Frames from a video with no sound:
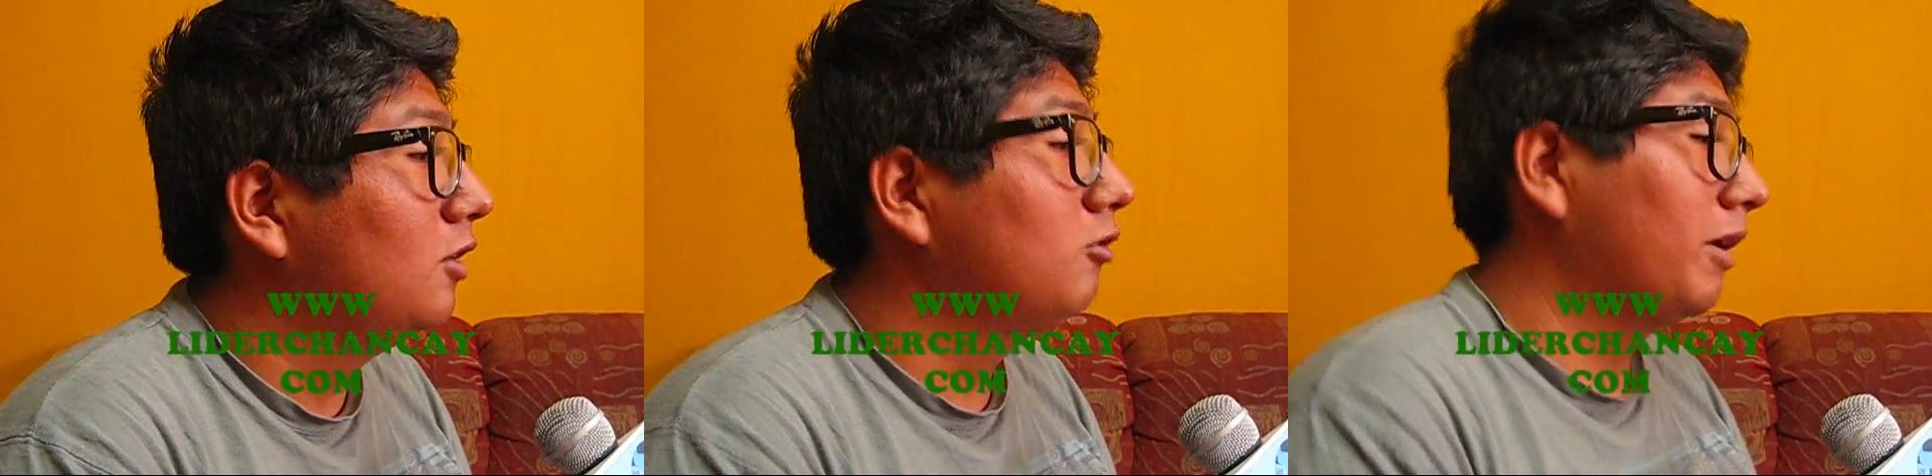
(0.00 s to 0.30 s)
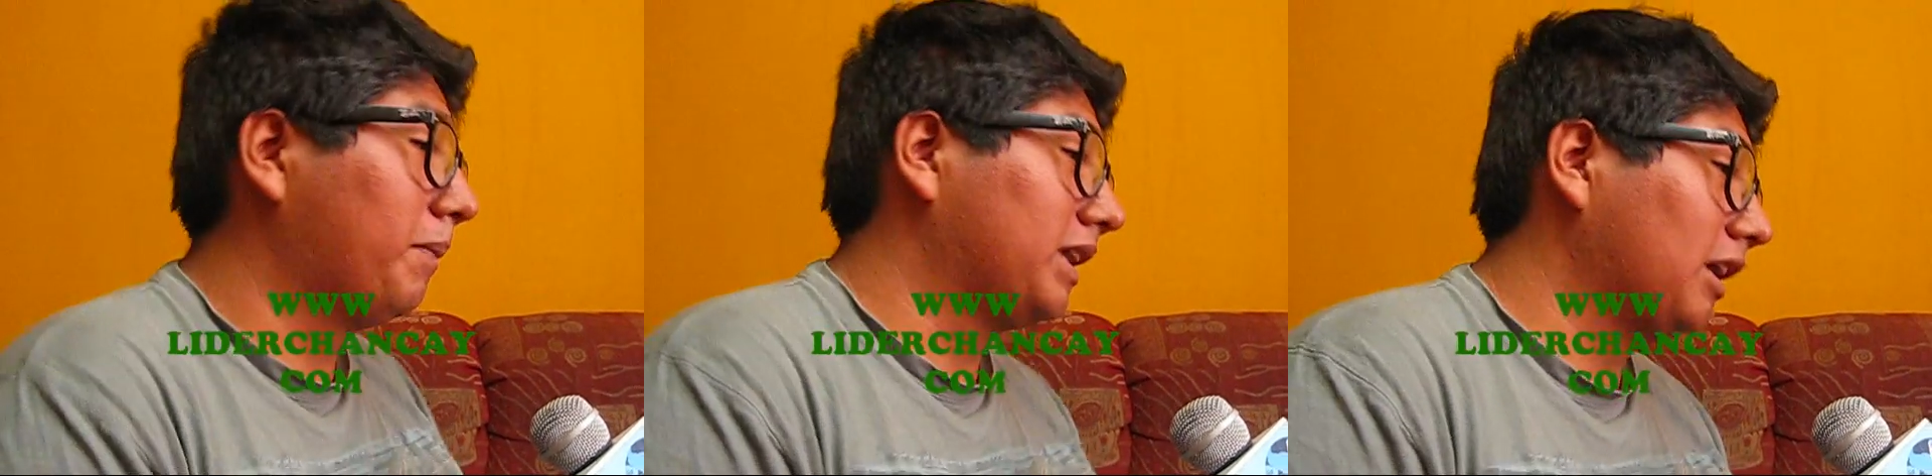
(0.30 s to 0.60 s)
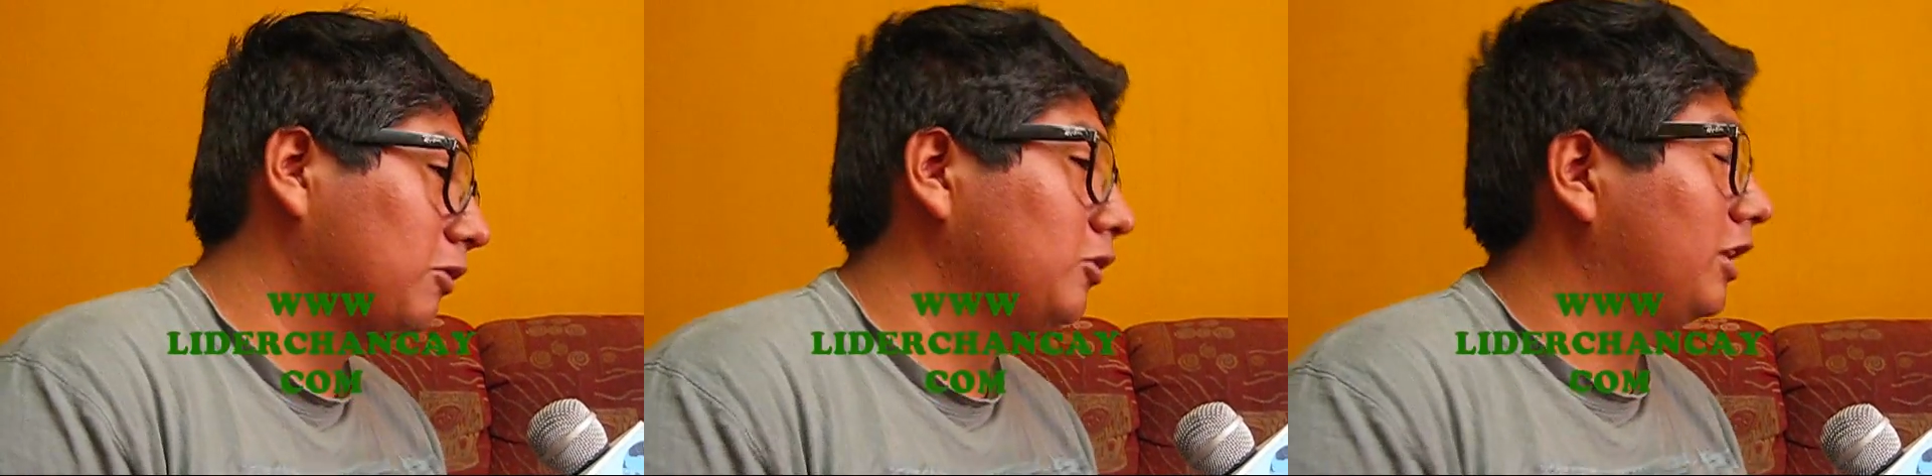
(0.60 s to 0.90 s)
un
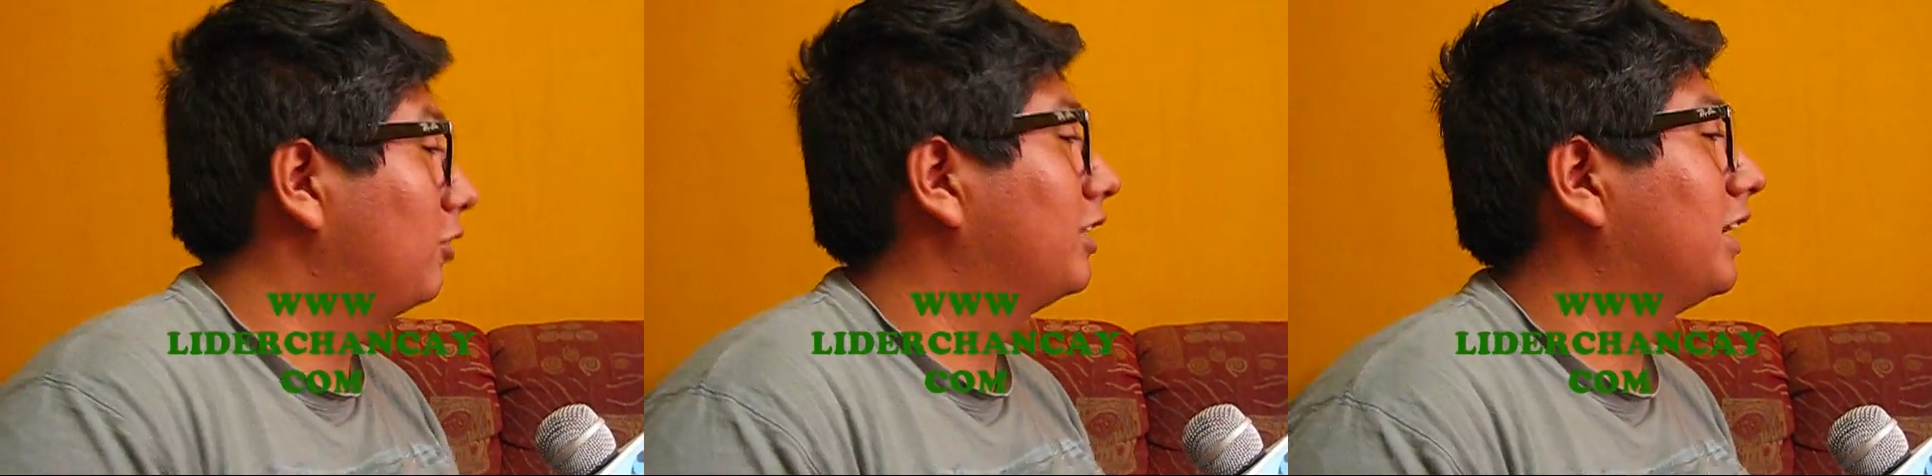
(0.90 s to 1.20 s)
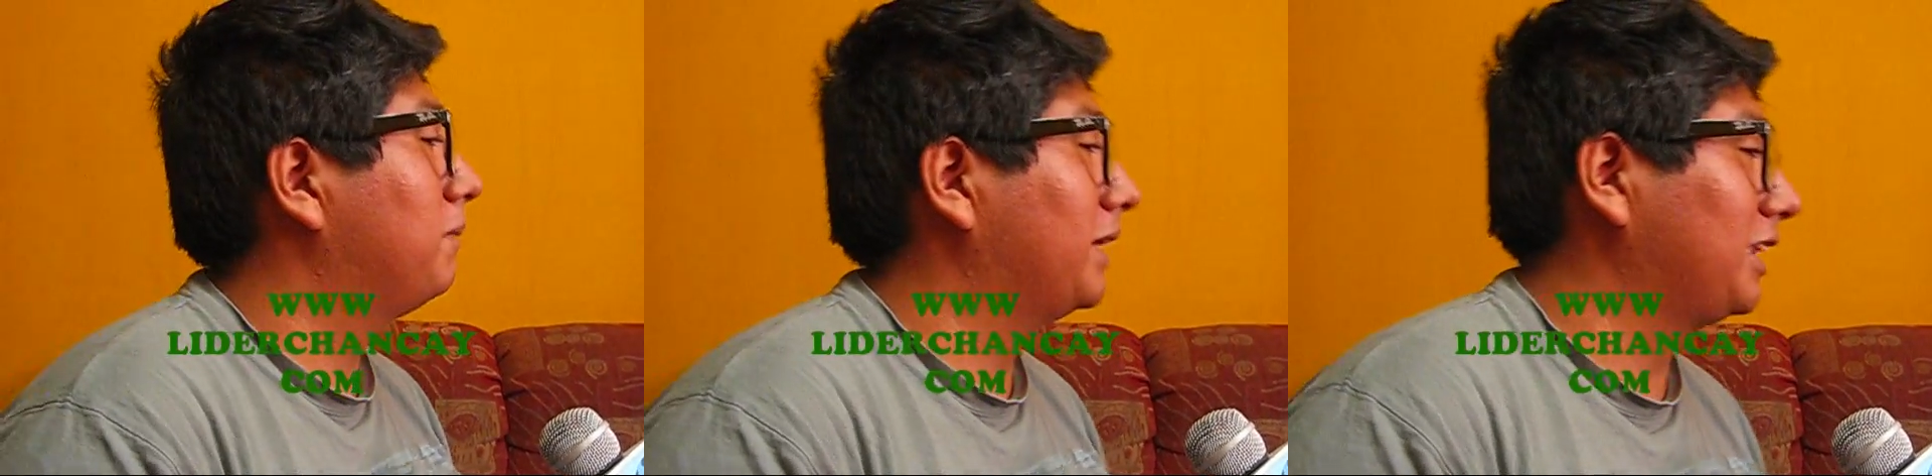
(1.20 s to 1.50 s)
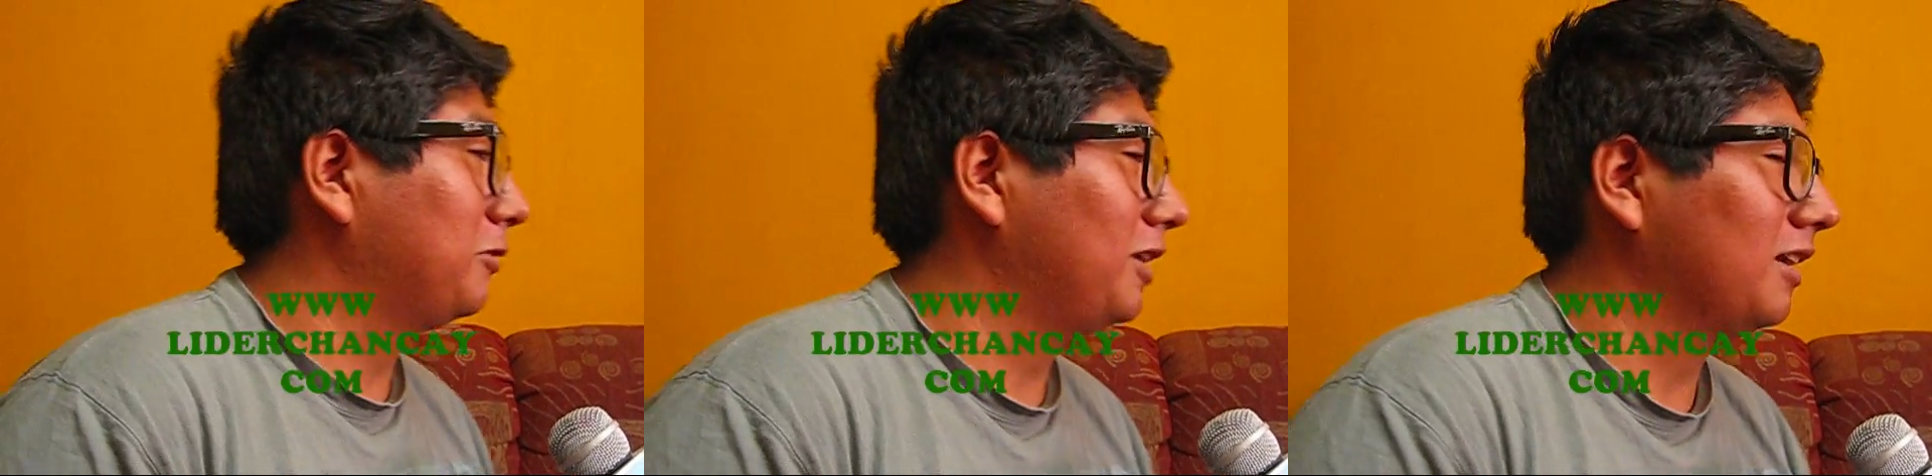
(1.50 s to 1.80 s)
espectáculo de orden
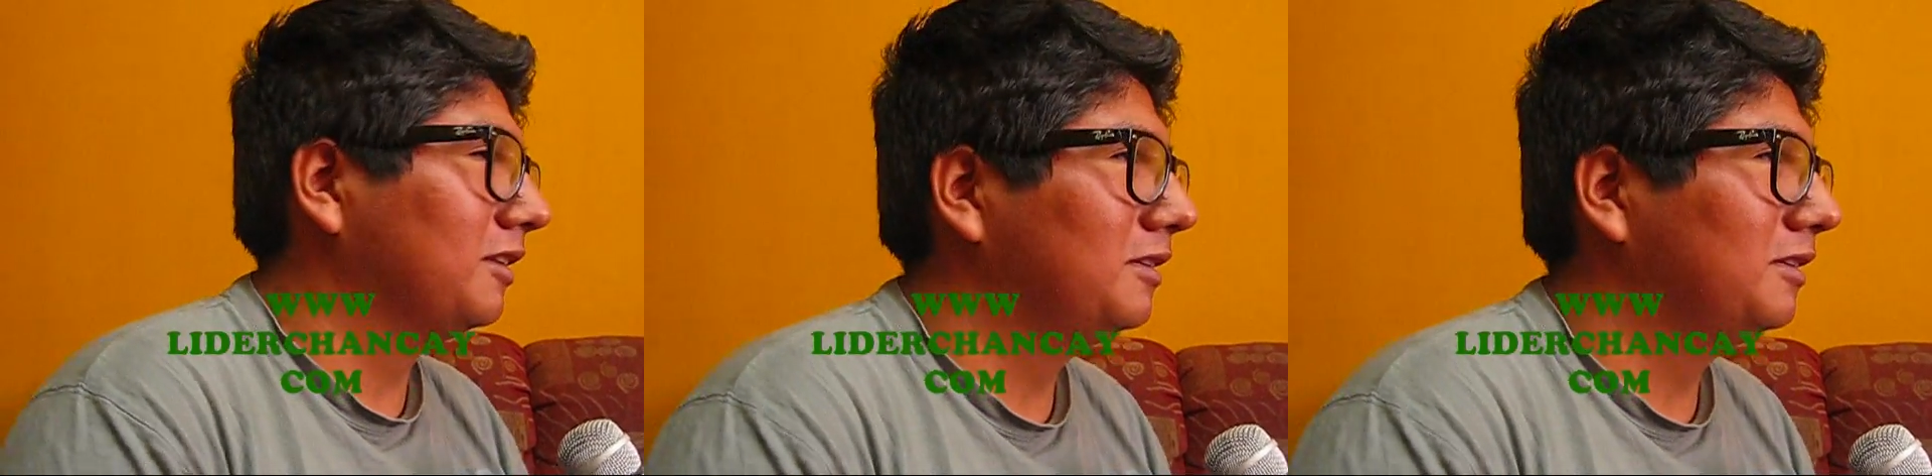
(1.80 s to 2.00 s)
espectacular.